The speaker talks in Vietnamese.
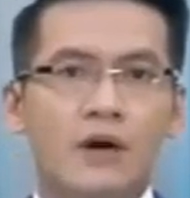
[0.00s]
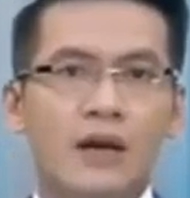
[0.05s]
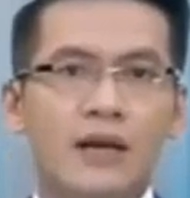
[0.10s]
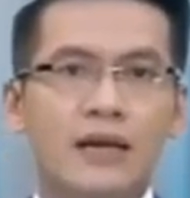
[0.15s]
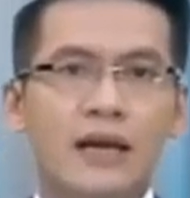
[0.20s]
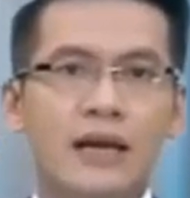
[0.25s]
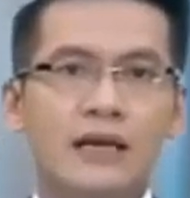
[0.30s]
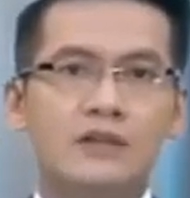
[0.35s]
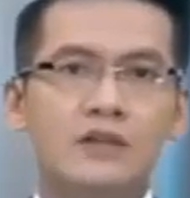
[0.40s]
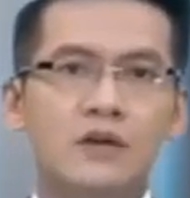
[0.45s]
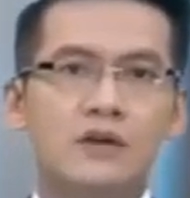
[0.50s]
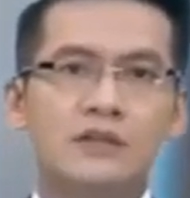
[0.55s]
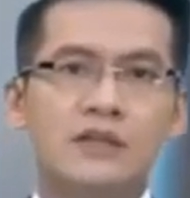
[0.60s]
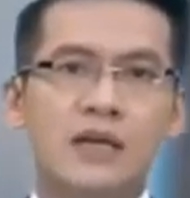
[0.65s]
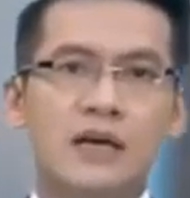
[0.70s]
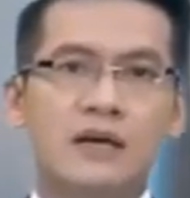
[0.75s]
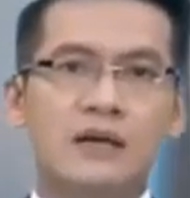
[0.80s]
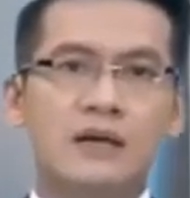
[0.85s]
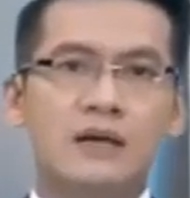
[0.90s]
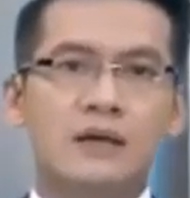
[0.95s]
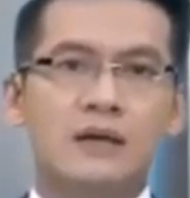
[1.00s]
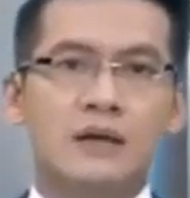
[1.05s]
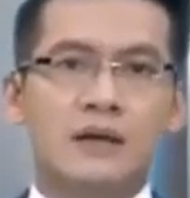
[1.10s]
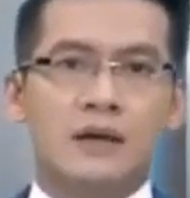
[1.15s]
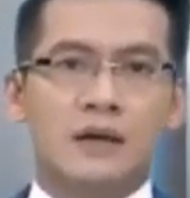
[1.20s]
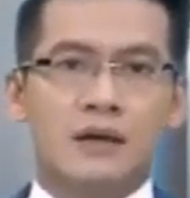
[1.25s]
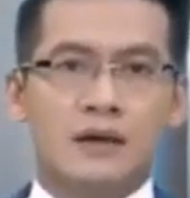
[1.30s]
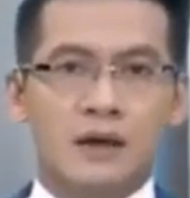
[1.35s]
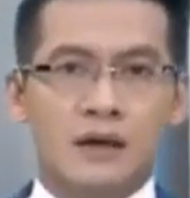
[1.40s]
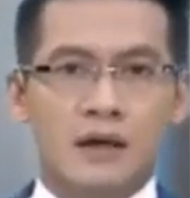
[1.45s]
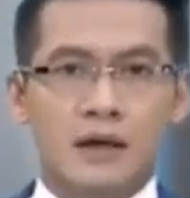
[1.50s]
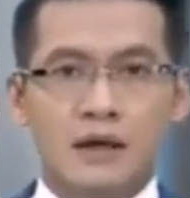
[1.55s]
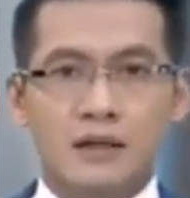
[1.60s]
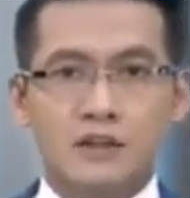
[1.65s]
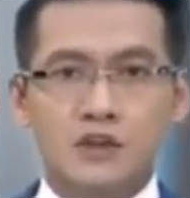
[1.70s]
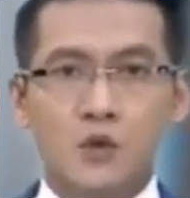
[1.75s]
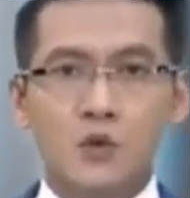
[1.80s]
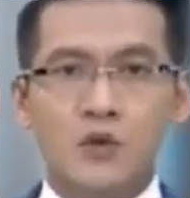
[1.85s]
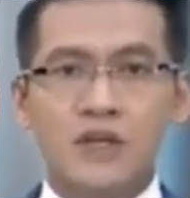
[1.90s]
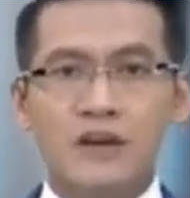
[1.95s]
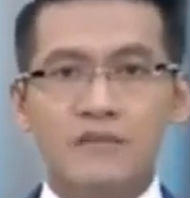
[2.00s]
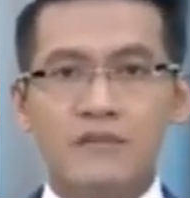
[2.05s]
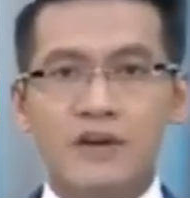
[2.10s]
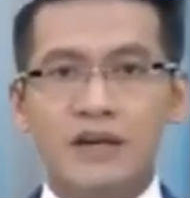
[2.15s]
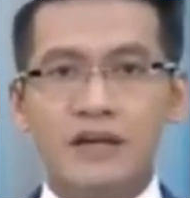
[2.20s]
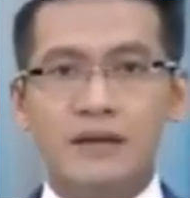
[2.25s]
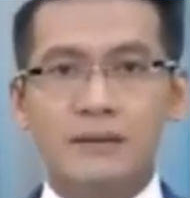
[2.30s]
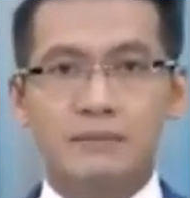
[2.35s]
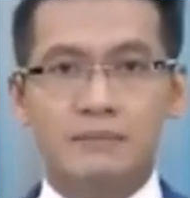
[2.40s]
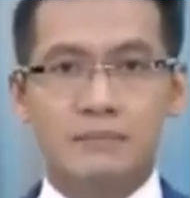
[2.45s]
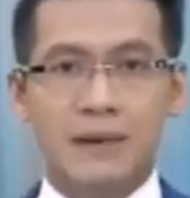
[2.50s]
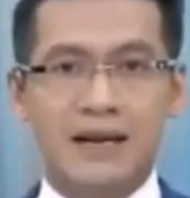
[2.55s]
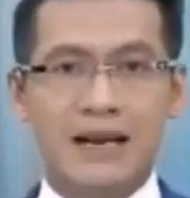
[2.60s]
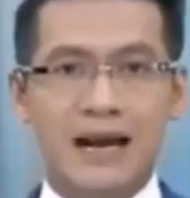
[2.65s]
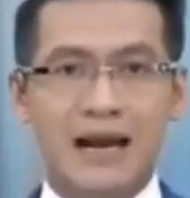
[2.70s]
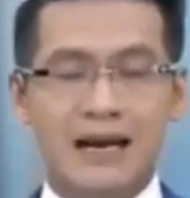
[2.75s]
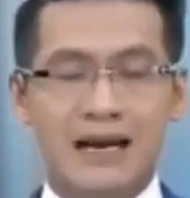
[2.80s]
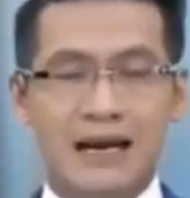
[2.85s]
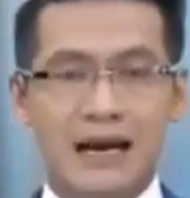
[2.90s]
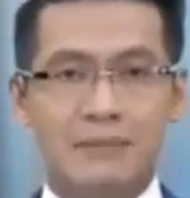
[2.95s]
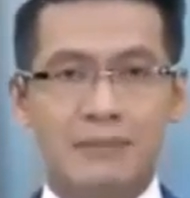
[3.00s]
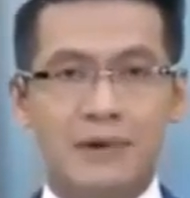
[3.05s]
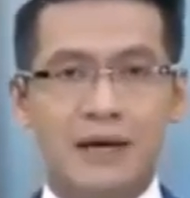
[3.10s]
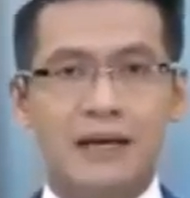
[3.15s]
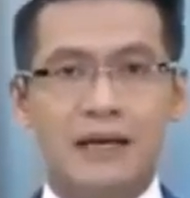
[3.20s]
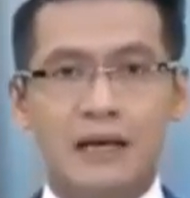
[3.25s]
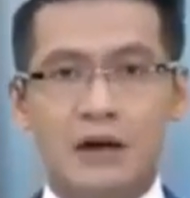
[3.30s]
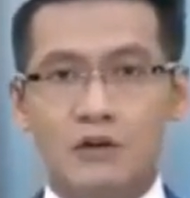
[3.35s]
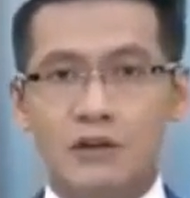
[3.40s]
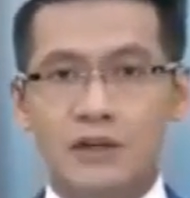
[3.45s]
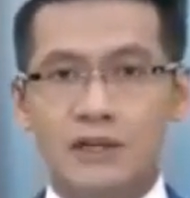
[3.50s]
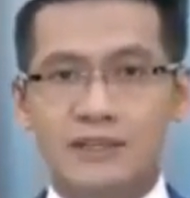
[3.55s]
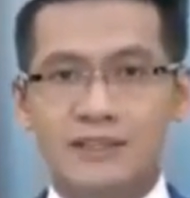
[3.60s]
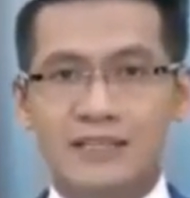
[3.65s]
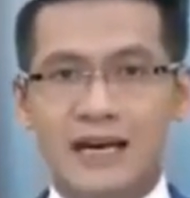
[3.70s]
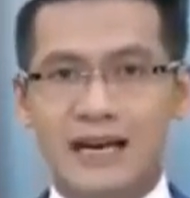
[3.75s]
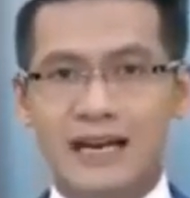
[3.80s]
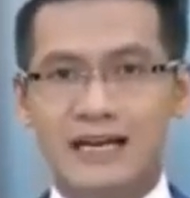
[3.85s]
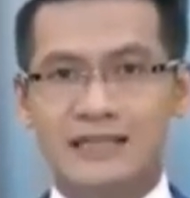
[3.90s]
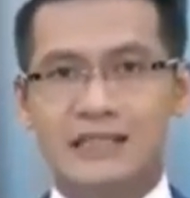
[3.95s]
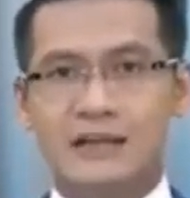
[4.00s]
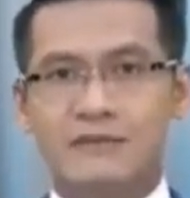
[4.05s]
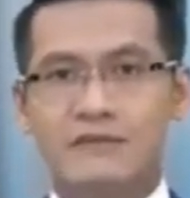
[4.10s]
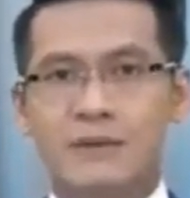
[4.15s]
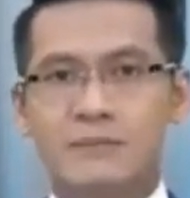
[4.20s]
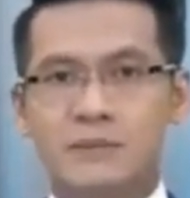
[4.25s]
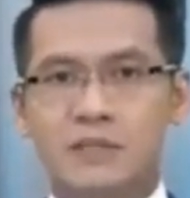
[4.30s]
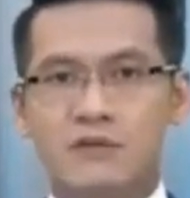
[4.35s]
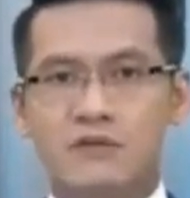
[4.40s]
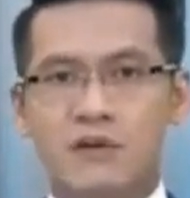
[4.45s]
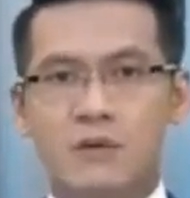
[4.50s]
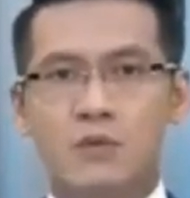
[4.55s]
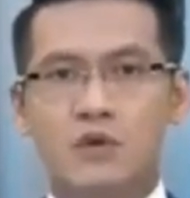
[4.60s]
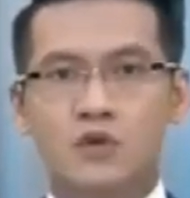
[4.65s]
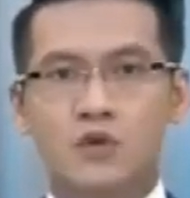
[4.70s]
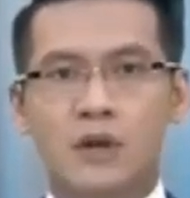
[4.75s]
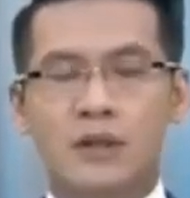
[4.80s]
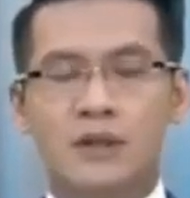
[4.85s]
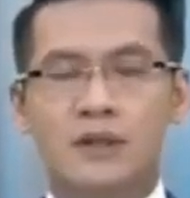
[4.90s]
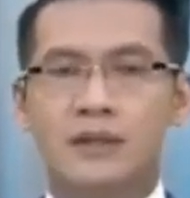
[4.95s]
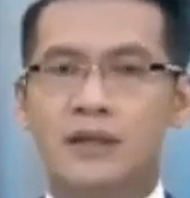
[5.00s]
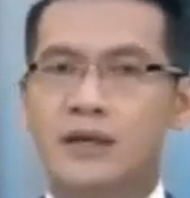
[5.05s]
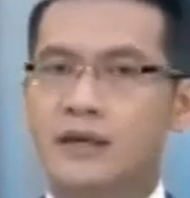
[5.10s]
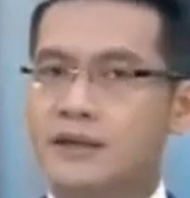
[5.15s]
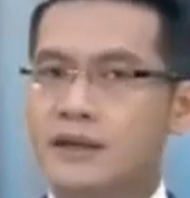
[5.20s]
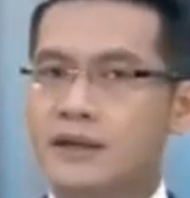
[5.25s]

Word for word: khách hàng cho rằng dù nhân viên bán hàng cam kết là có thể trả lại sản phẩm trong vòng 1 tuần, thế